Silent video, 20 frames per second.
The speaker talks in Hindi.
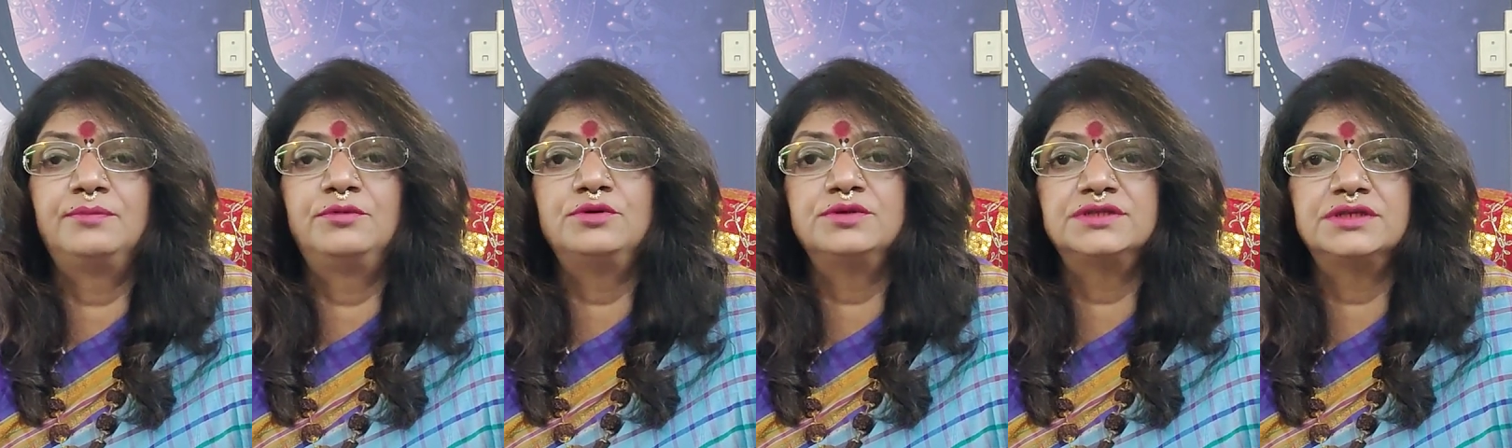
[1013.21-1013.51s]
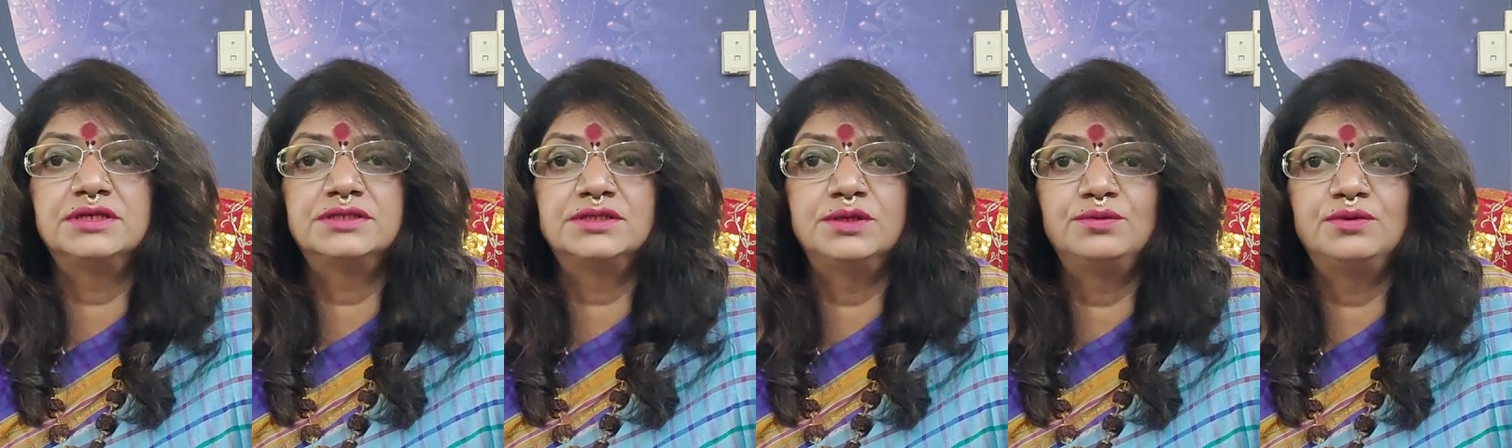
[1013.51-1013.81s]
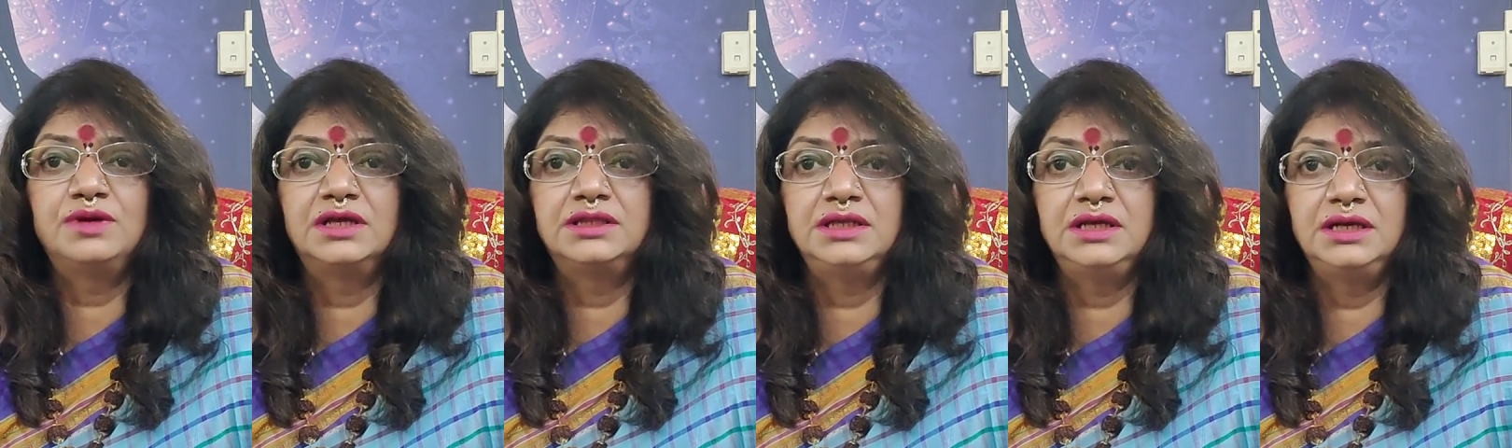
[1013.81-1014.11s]
आपको
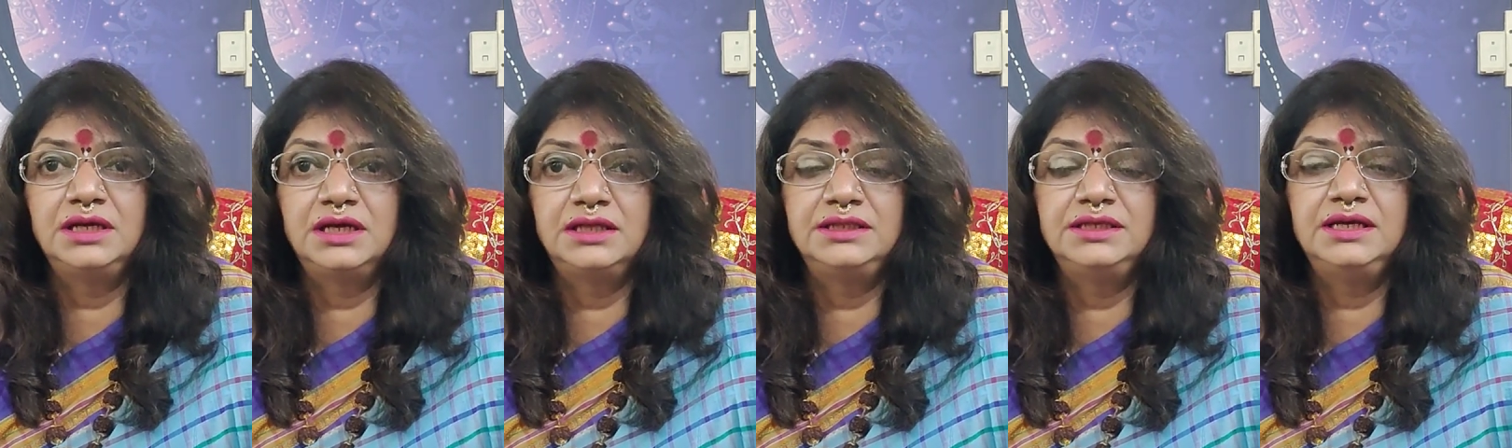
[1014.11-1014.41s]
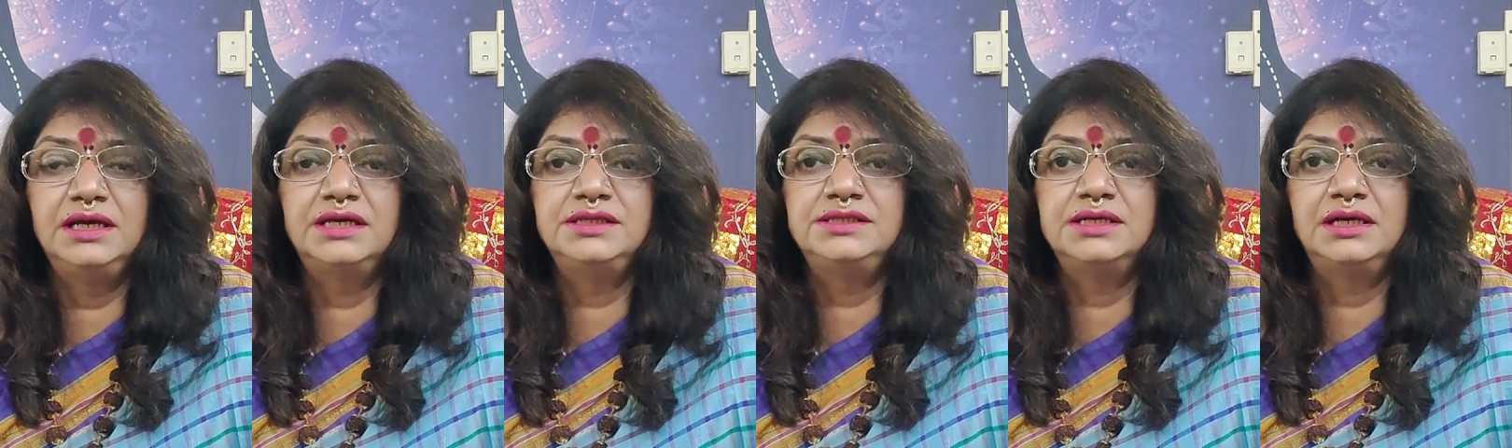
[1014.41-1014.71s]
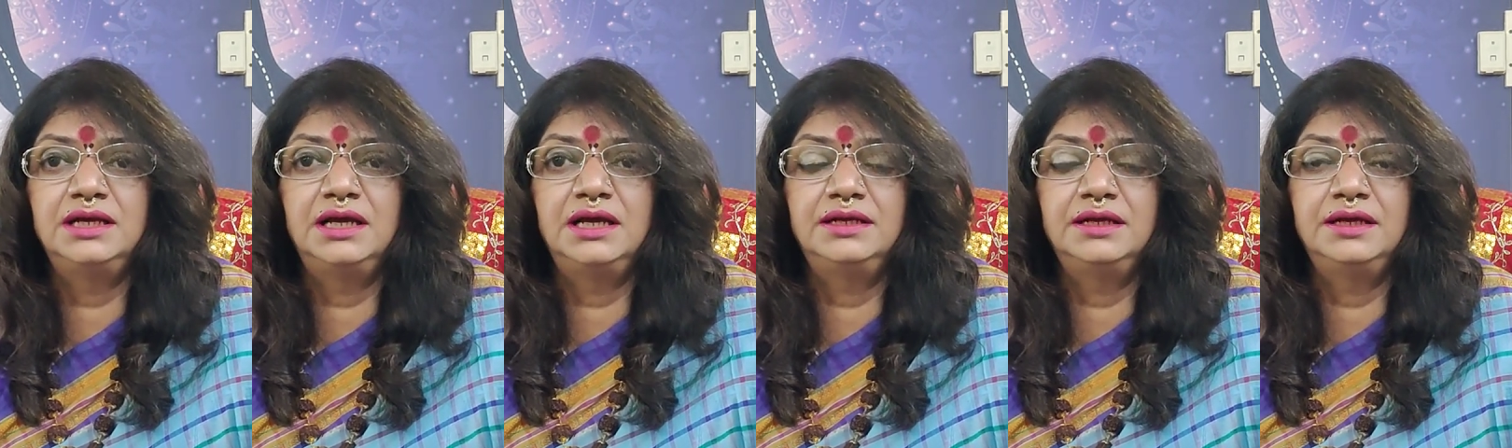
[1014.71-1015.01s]
सरसों का तेल का दिया
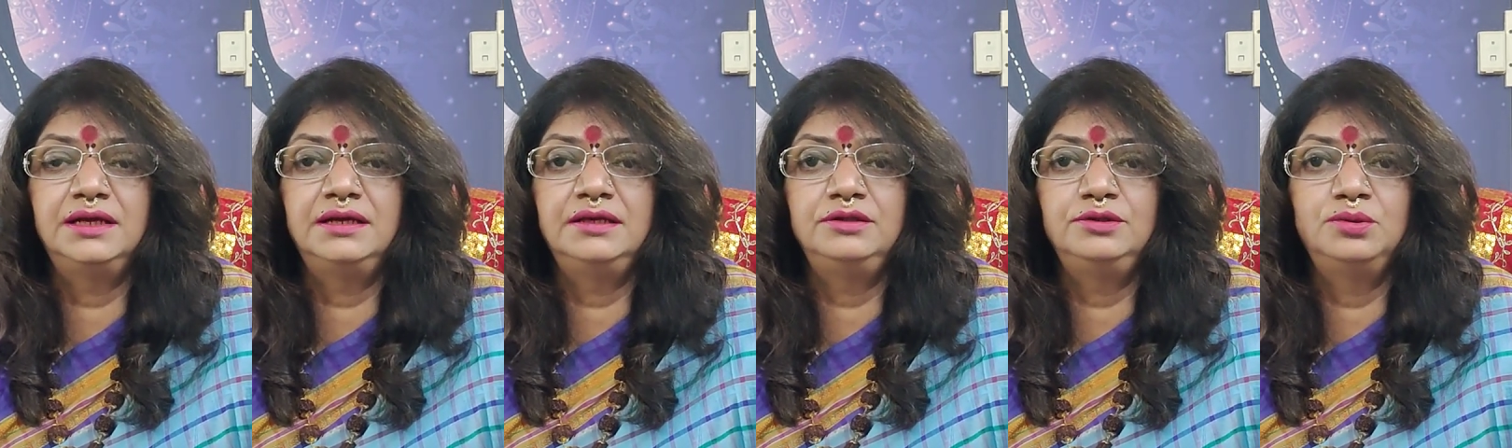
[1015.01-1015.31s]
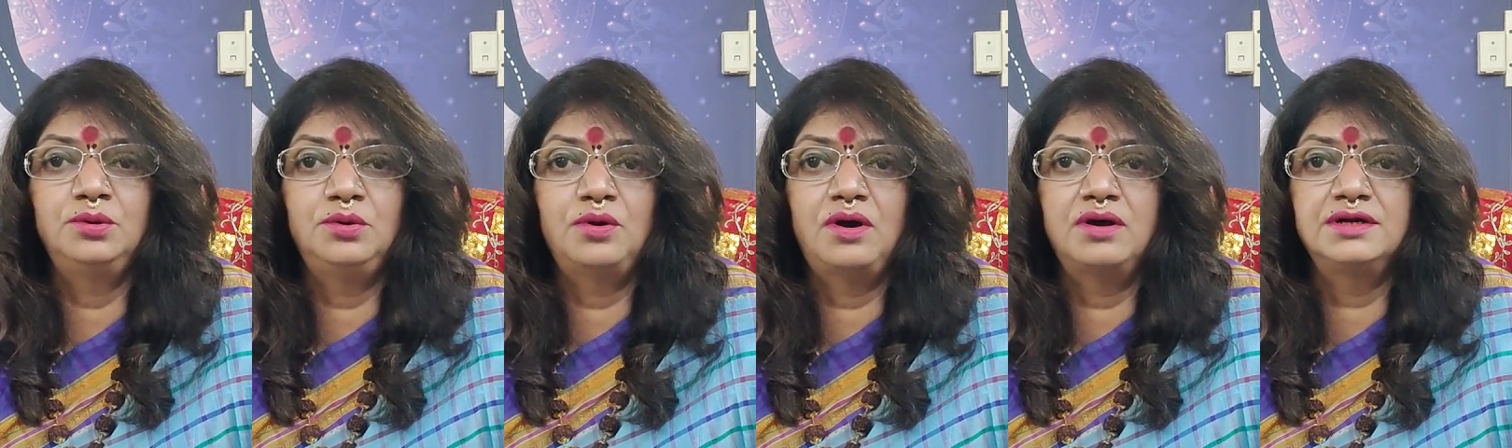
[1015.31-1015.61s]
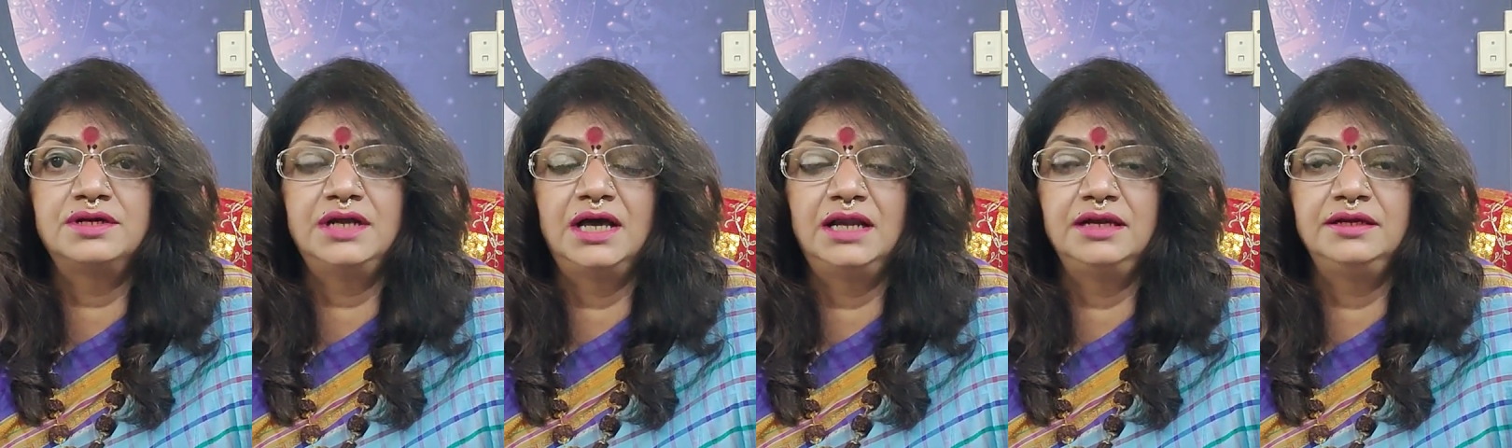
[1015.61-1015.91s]
जलाना है दो
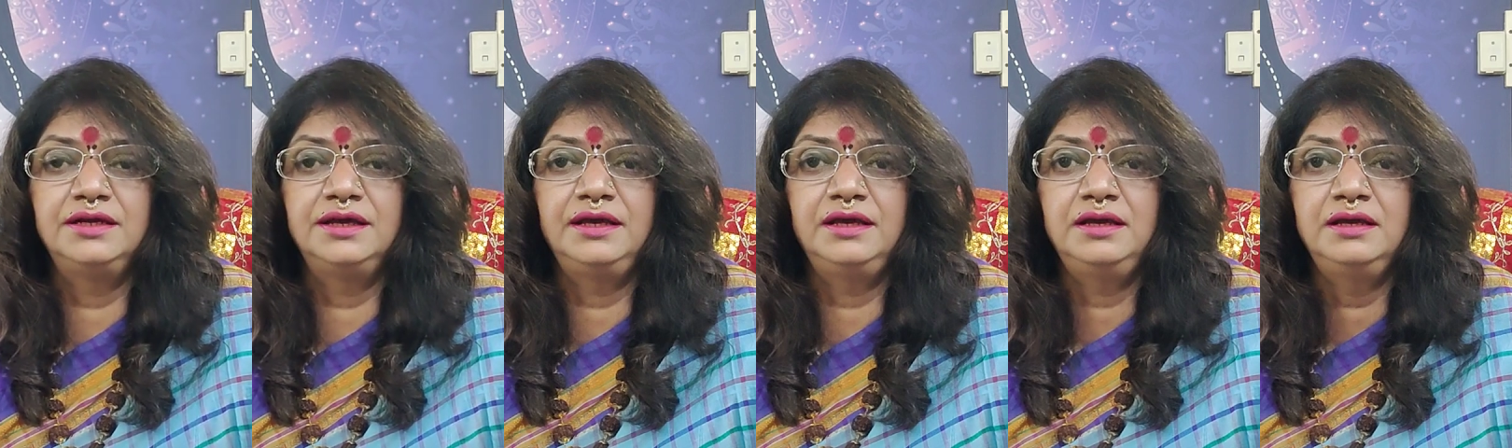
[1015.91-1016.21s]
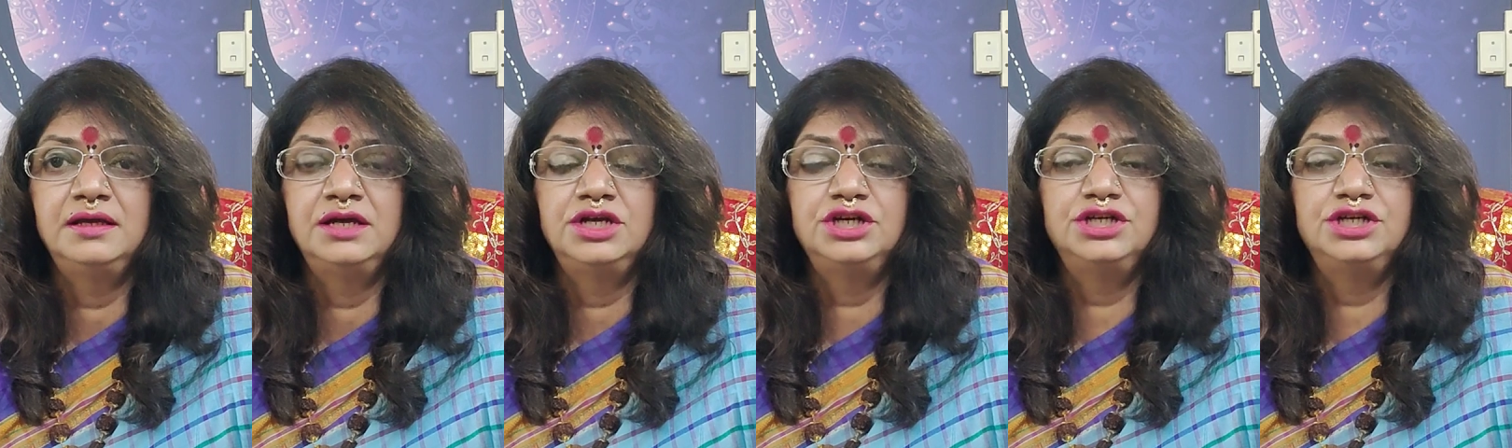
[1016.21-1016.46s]
लौंग डाल के